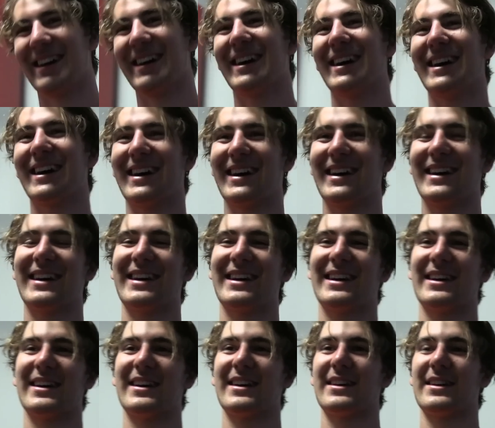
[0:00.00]
Ты поедешь
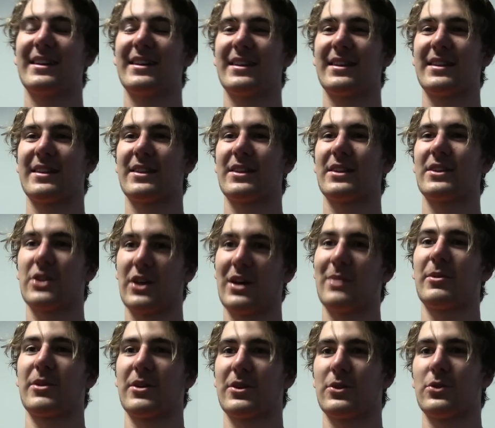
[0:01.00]
э, туда? Да,
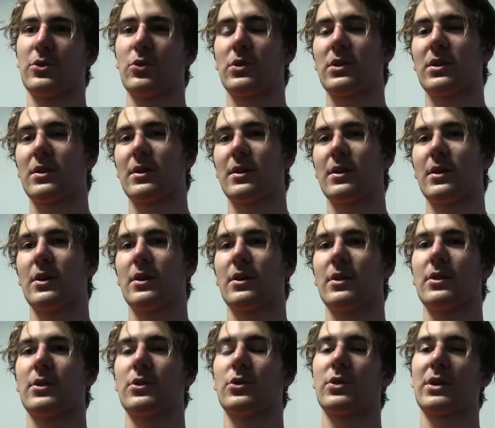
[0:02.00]
поеду.
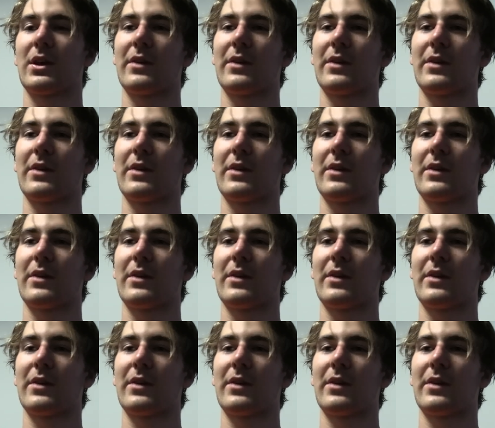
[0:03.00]
Серьезно?